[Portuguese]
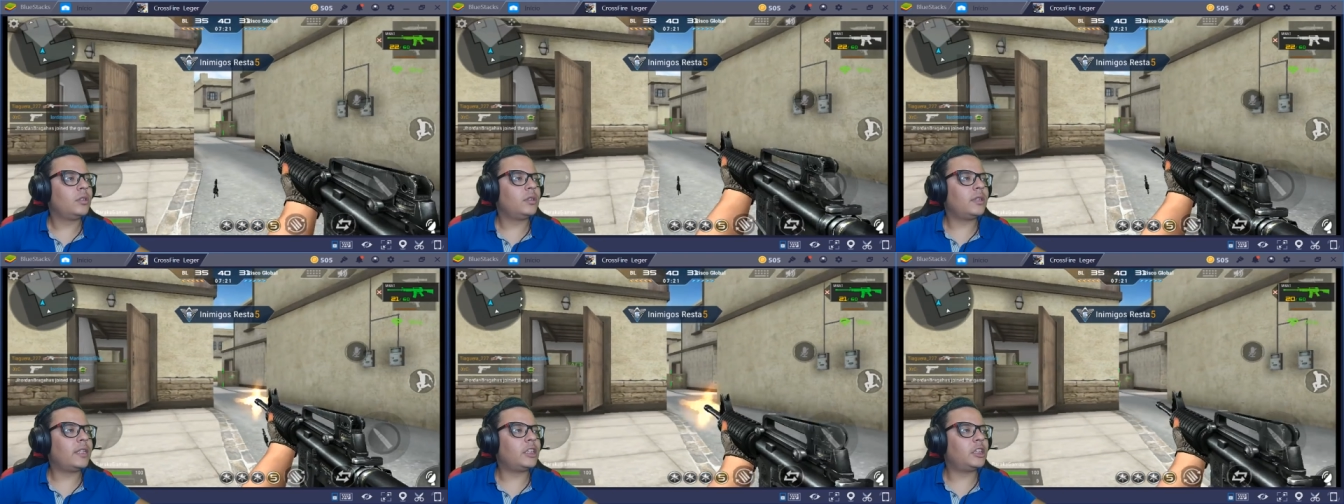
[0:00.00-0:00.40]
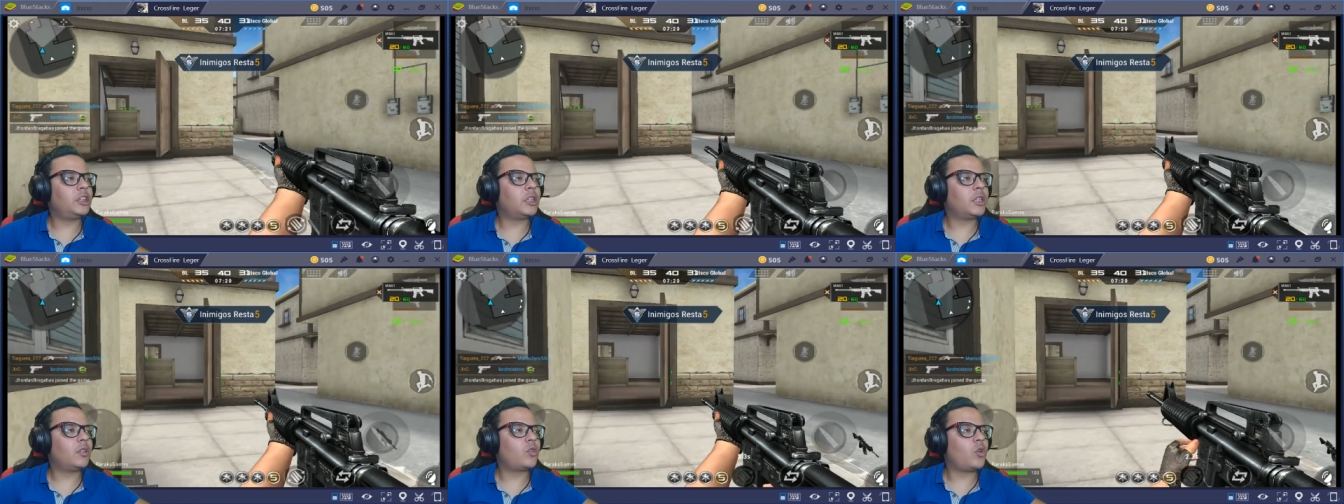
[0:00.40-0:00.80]
Deixa a
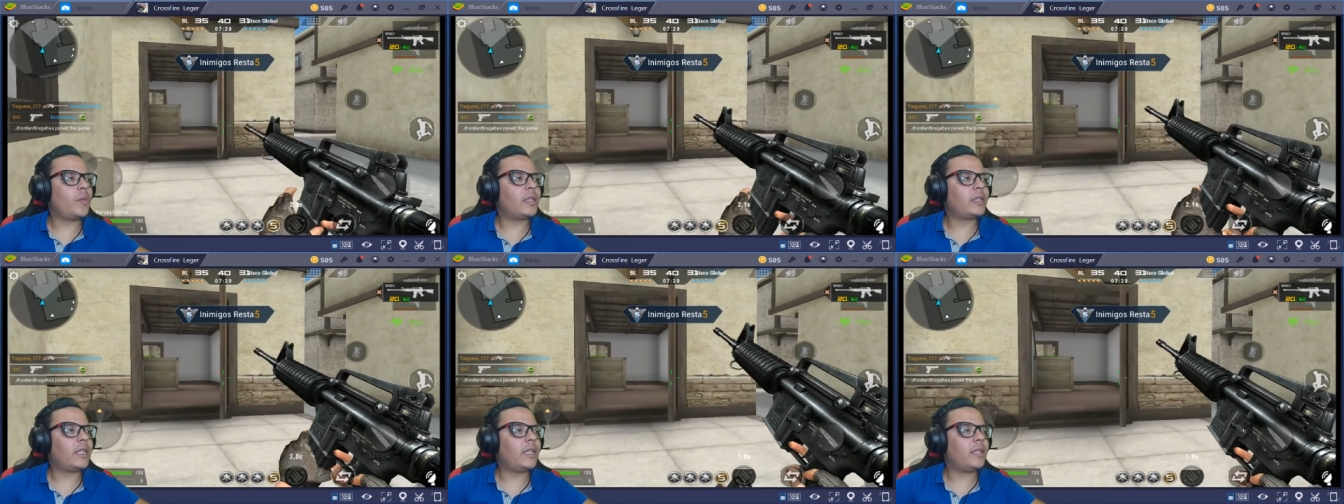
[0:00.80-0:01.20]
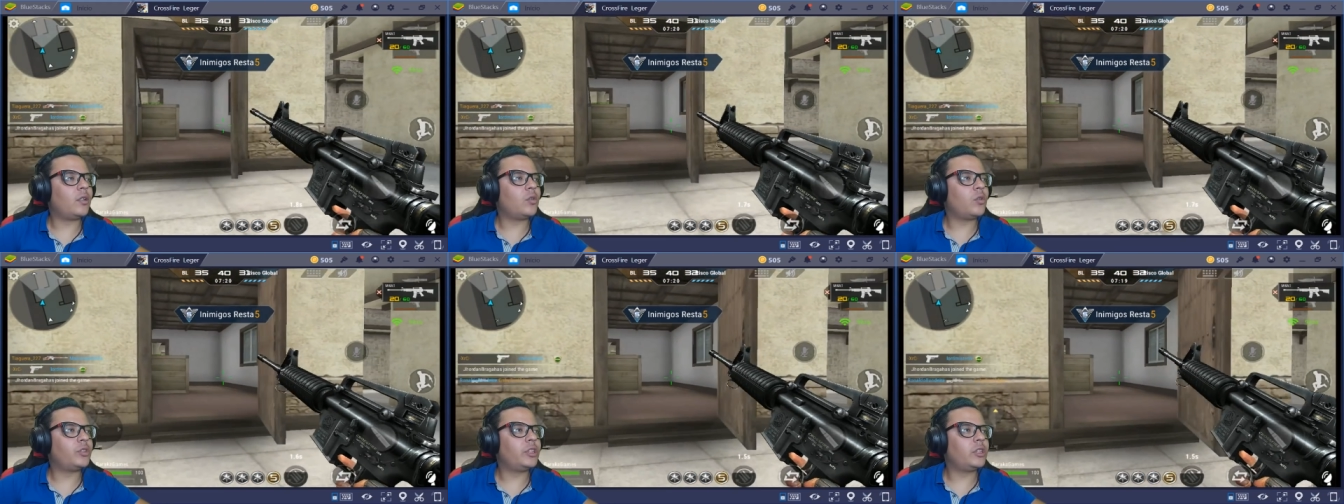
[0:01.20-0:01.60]
dica no comentário aí que eu não
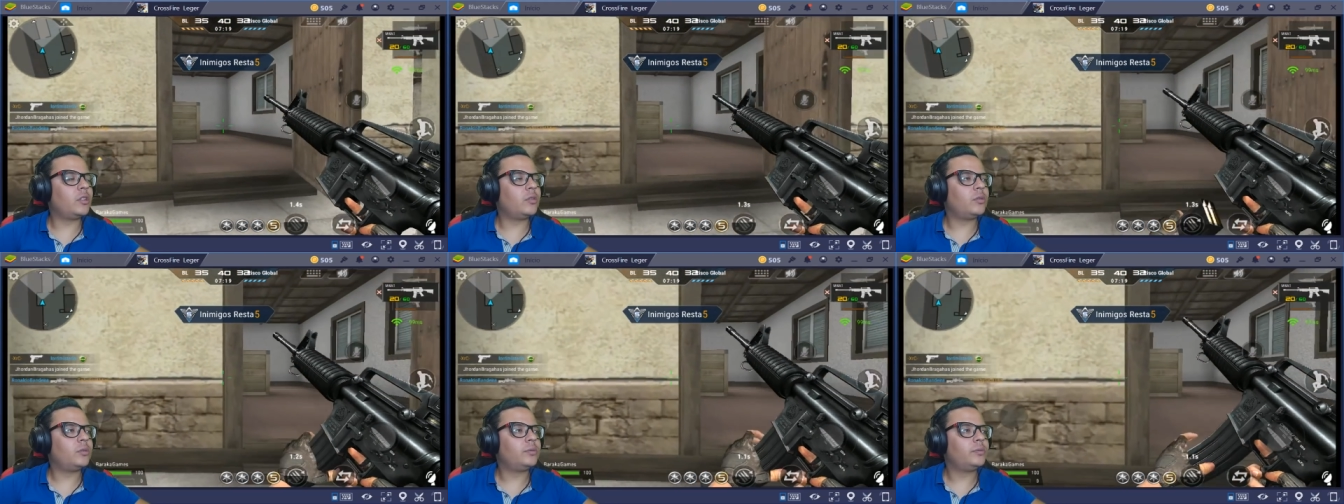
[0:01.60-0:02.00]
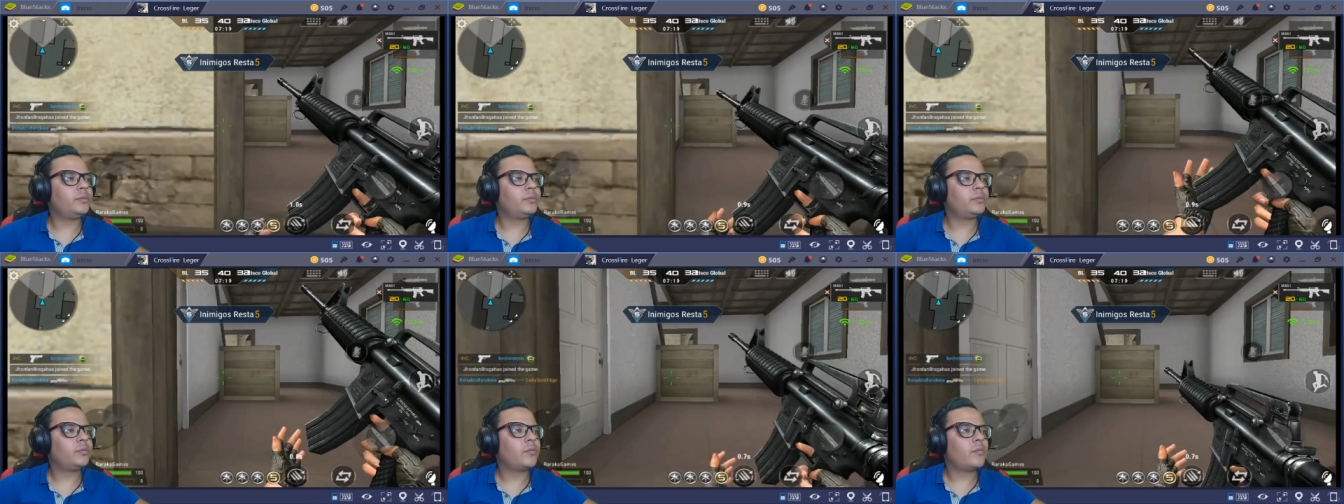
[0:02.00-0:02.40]
consigo, não.
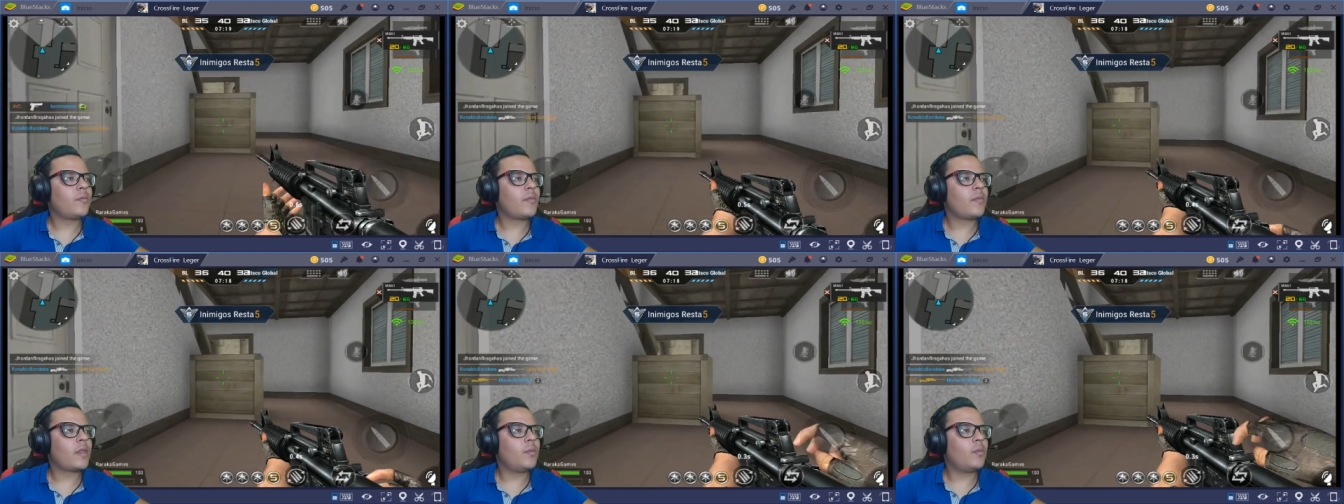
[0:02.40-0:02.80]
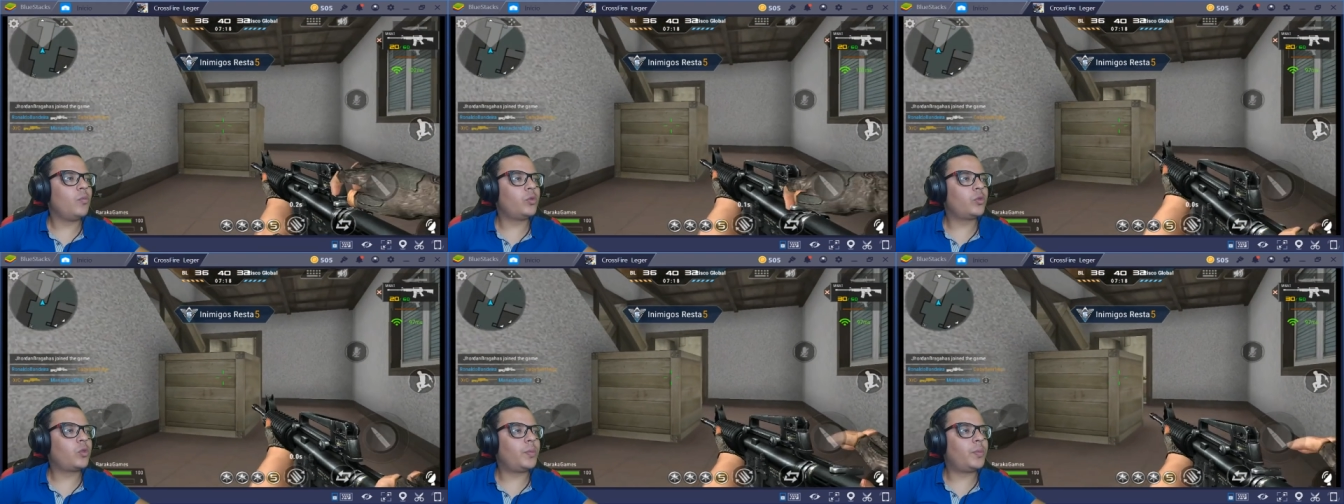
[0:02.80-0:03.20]

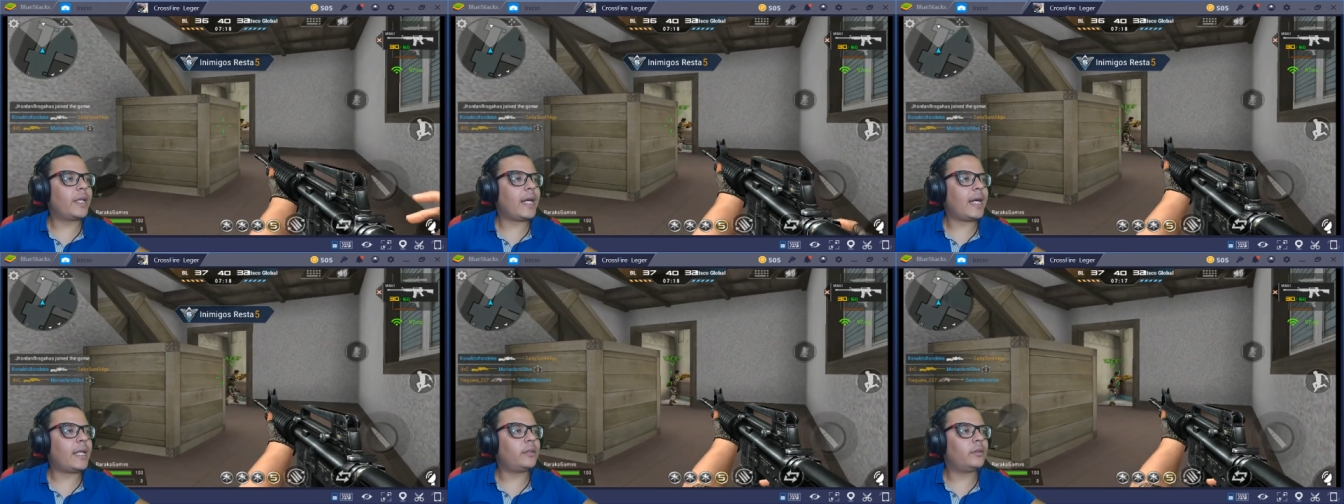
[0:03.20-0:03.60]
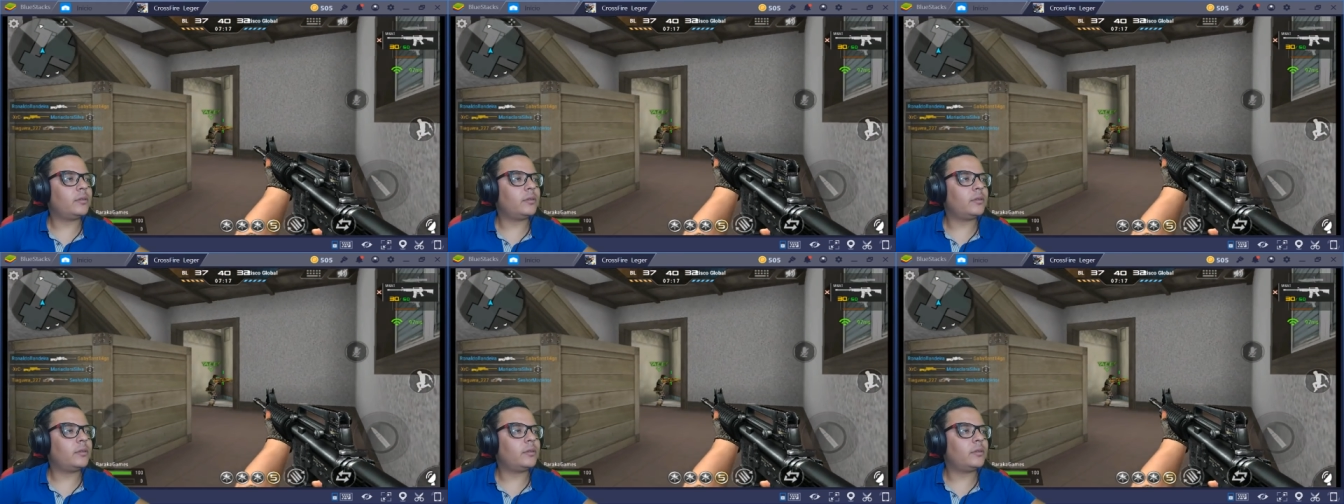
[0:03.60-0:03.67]
Muito complicado.